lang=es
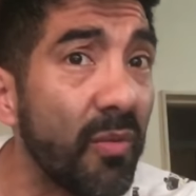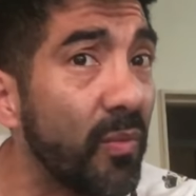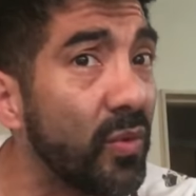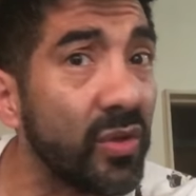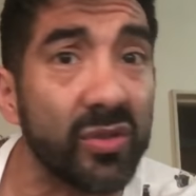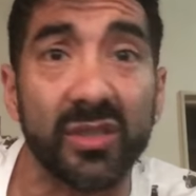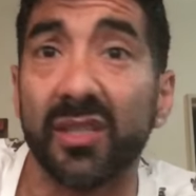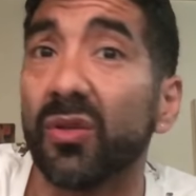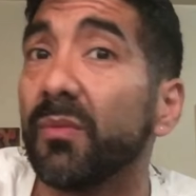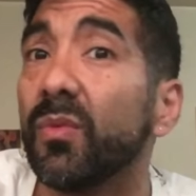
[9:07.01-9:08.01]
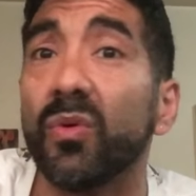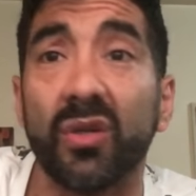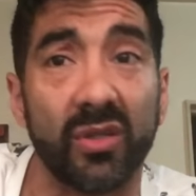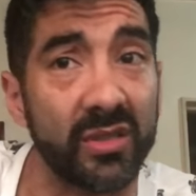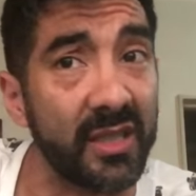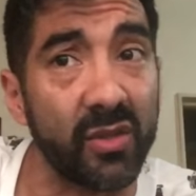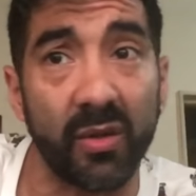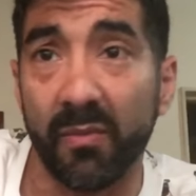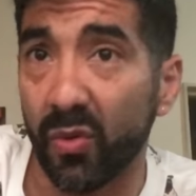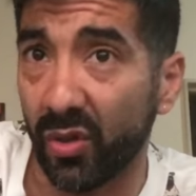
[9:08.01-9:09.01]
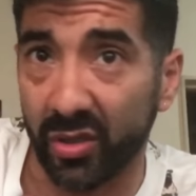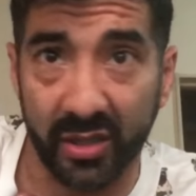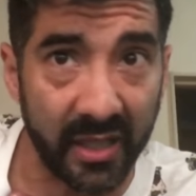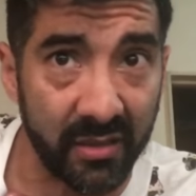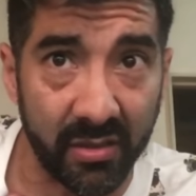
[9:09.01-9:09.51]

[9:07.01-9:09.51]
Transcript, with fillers: muy contento, muy contento, muy contento.